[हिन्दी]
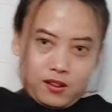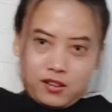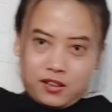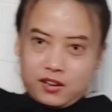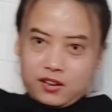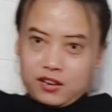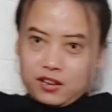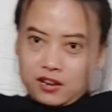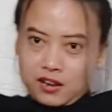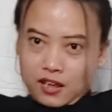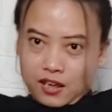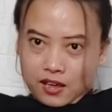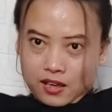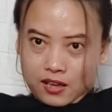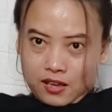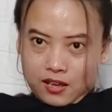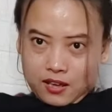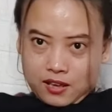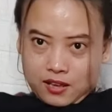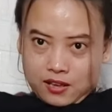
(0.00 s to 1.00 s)
दिख नहीं रहा है
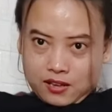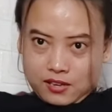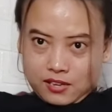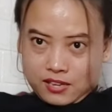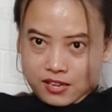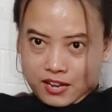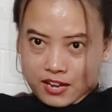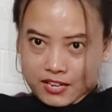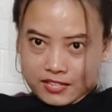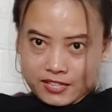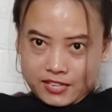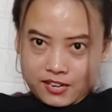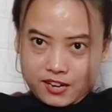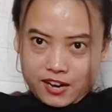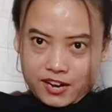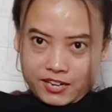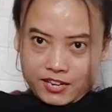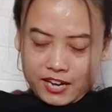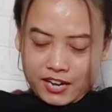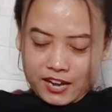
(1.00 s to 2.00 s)
यहाँ से कट